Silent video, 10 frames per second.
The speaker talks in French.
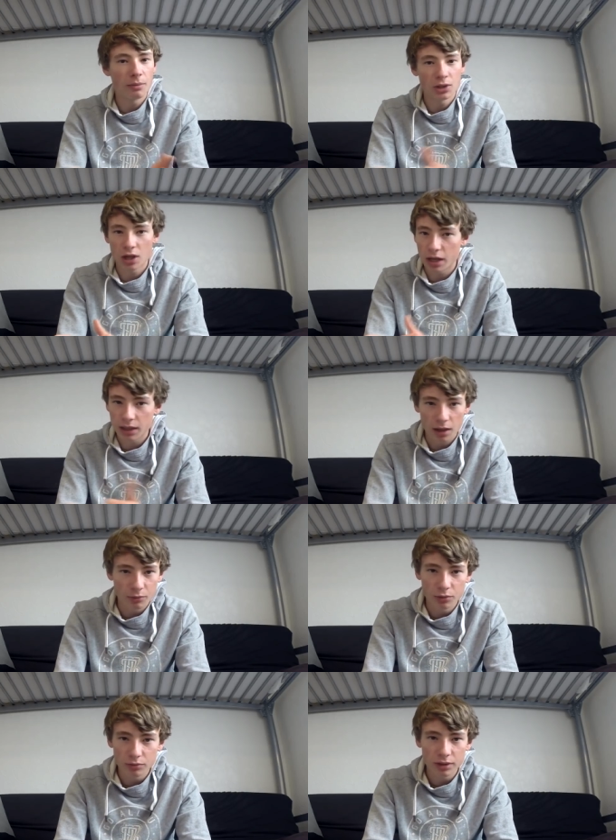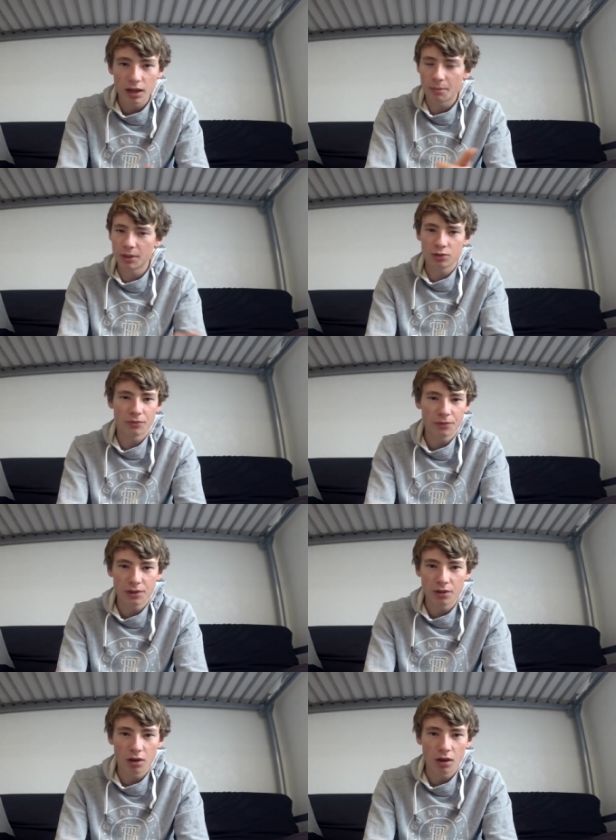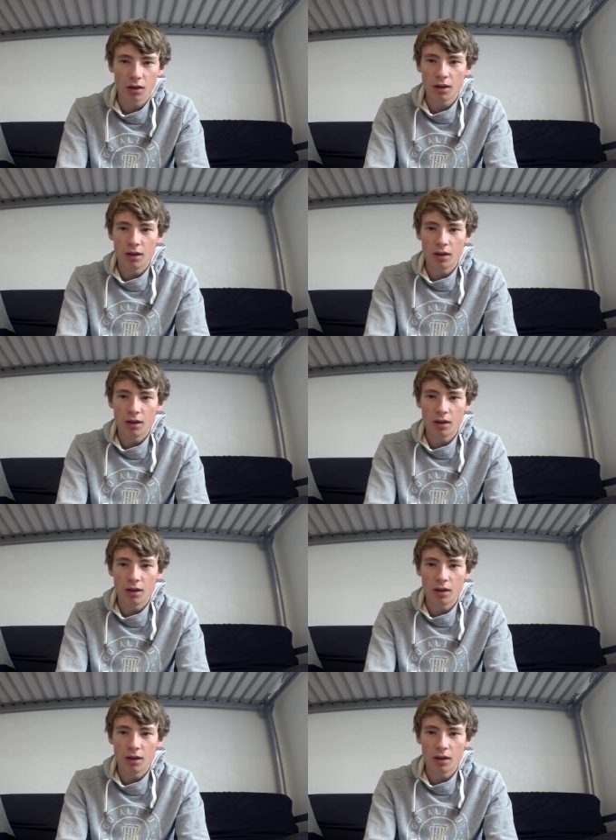pêche à la carte de nuit, de la pêche au feeder,